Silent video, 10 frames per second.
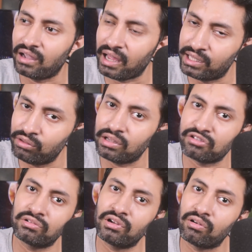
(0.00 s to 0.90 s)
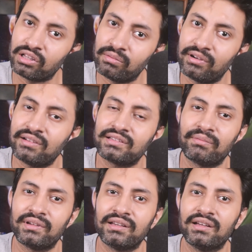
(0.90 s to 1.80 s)
আদেও তার সঙ্গে কথা বলা
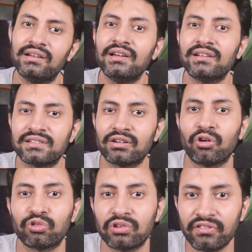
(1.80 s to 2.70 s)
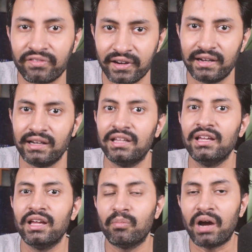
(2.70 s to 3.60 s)
যাবে কি না সে কতটা ফ্রেন্ডলি
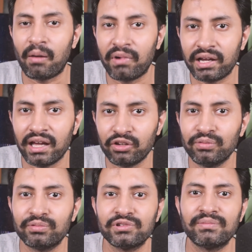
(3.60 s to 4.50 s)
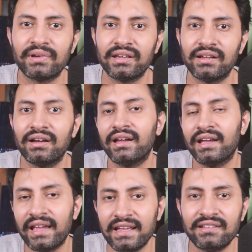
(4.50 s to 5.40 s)
বা আমাকে আদেও বুঝবে কি না
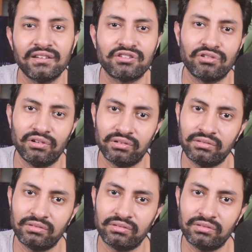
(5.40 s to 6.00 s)
এই জিনিসগুলো